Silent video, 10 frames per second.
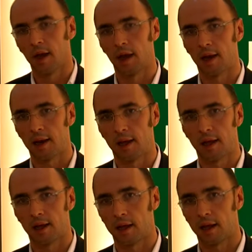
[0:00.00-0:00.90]

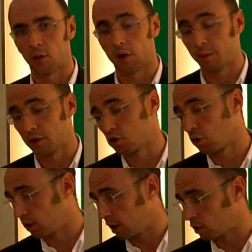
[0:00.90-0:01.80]
alla, a quella
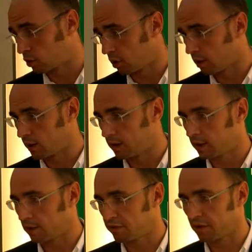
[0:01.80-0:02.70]
persona e ai
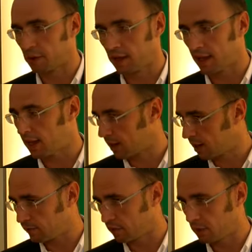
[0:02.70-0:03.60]
suoi familiari
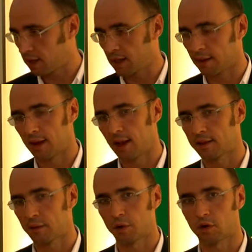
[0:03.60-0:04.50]
e ai familiari delle
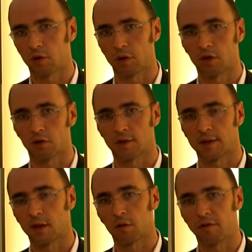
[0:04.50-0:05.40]
altre persone che sono
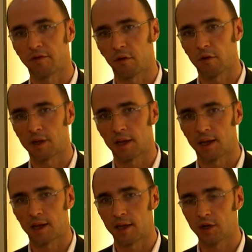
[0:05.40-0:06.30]
state
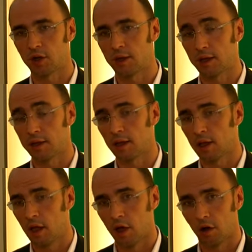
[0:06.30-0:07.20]
coinvolte nell'incidente.
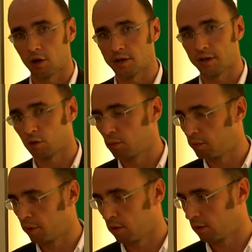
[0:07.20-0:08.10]
Oggi è stato
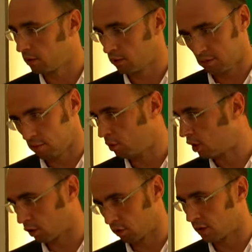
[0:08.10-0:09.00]
un po' un
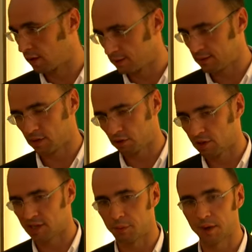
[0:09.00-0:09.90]
errore, nel senso
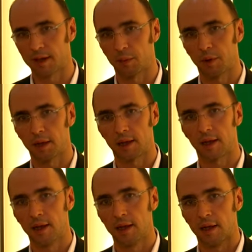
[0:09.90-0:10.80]
che sembra di capire
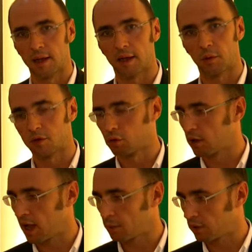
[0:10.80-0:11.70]
che questo
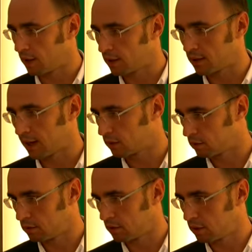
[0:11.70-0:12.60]
camion è
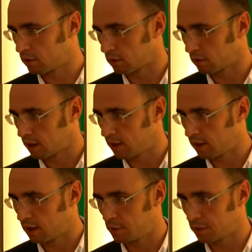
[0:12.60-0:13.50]
entrato dentro
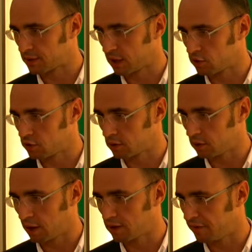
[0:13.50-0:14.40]
al
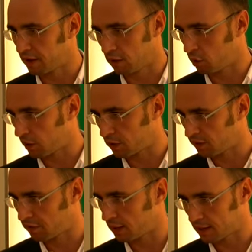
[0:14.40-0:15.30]
passaggio a livello quando
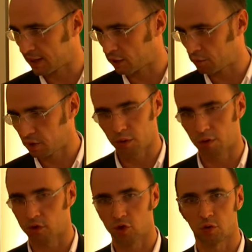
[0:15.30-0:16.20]
arrivava il treno, per cui
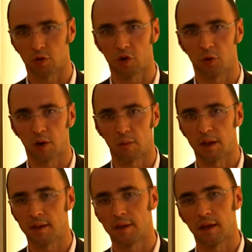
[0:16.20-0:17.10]
non ci sono
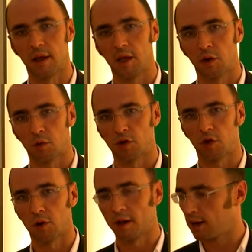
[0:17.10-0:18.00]
sicuramente
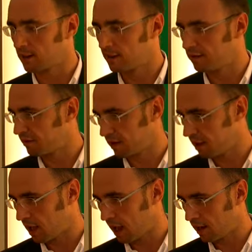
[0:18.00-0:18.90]
questioni
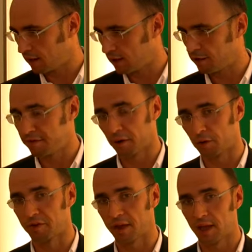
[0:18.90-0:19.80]
relative alle
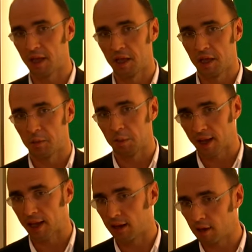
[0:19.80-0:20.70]
ferrovie
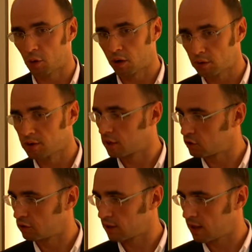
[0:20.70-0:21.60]
magari quando si
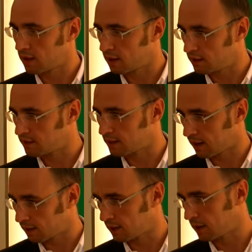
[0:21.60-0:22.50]
ragiona anche di
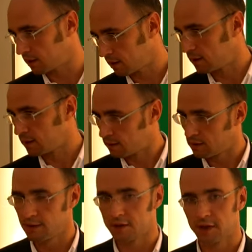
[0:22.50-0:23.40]
strada il